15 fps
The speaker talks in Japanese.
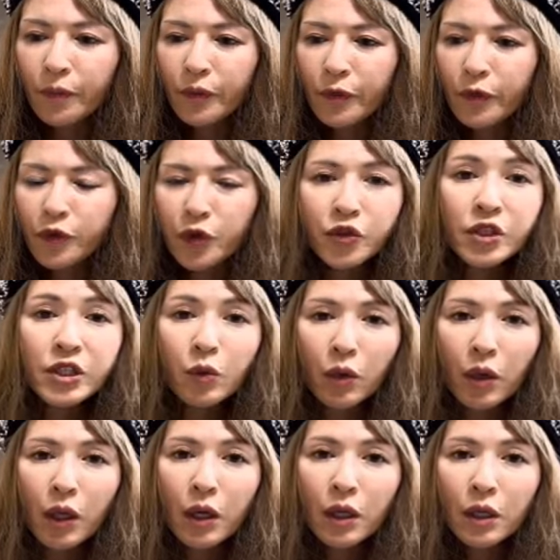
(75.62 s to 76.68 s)
嘘つきと
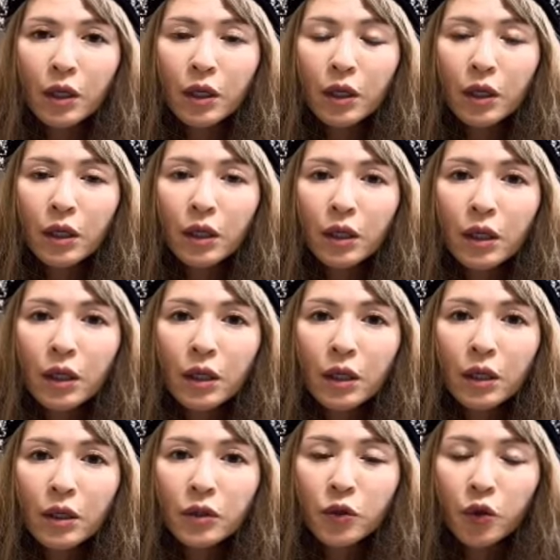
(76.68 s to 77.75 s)
か、
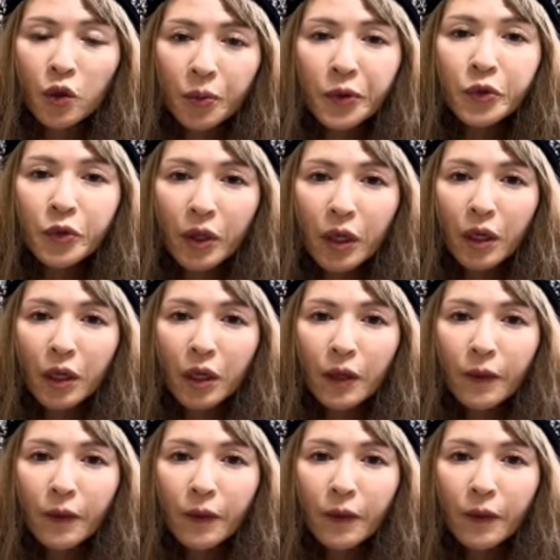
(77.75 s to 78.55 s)
泥棒とか。